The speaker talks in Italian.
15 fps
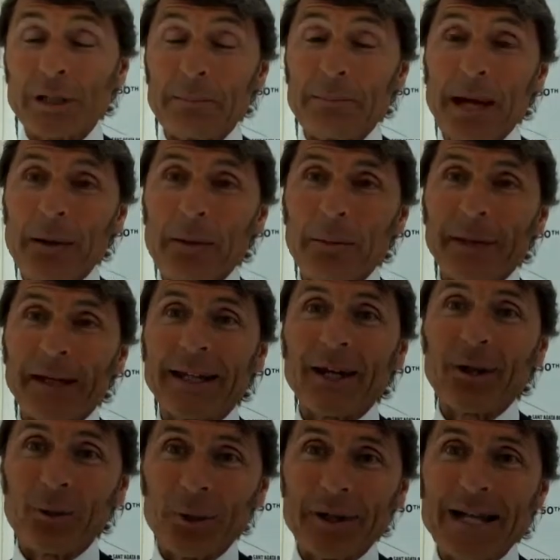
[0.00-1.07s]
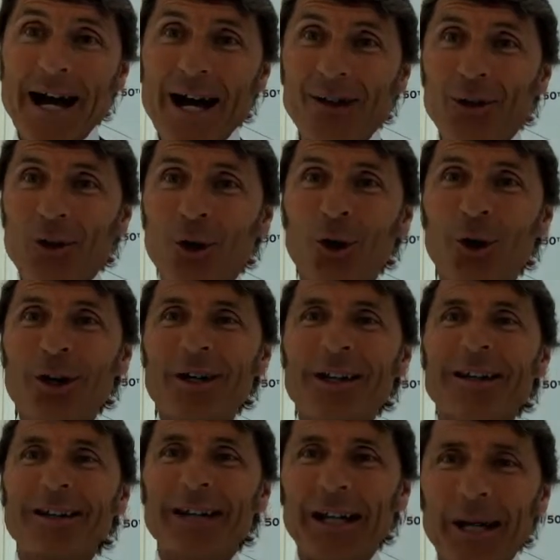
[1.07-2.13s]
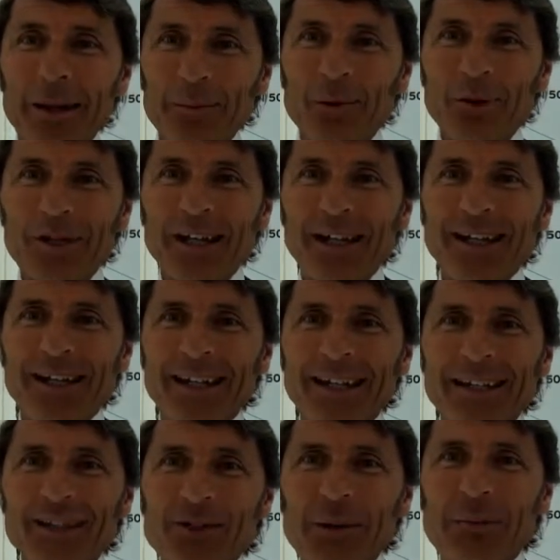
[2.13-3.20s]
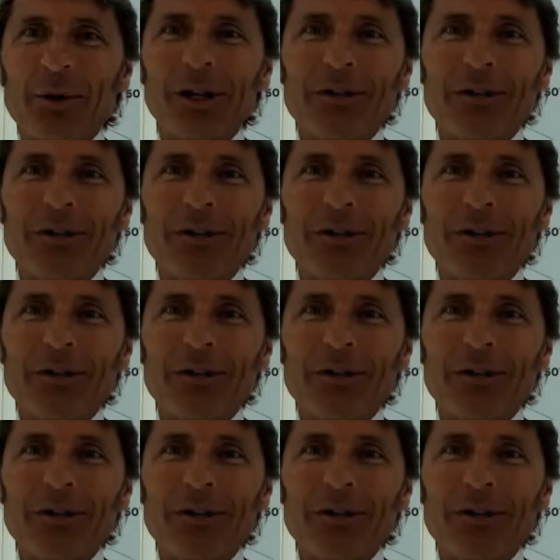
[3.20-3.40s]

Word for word: sappiamo perché guidando le Lamborghini diciamo,